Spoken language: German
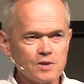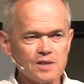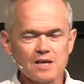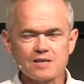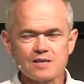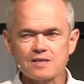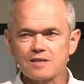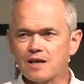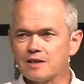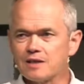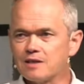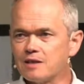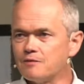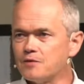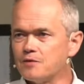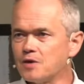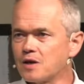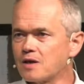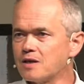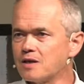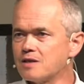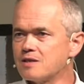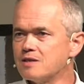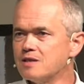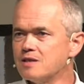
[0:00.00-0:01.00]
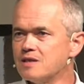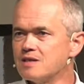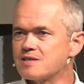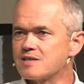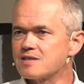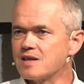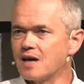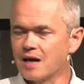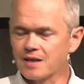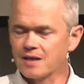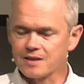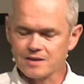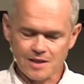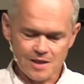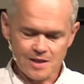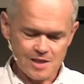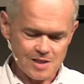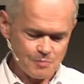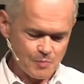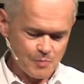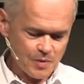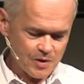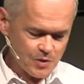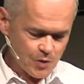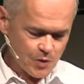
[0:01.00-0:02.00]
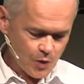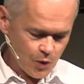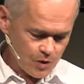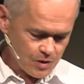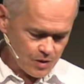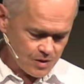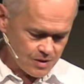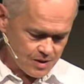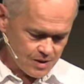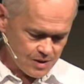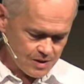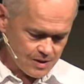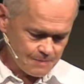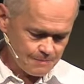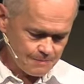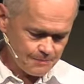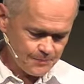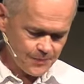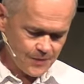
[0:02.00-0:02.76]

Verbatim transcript: das kann ja wirklich nichts anderes bedeuten,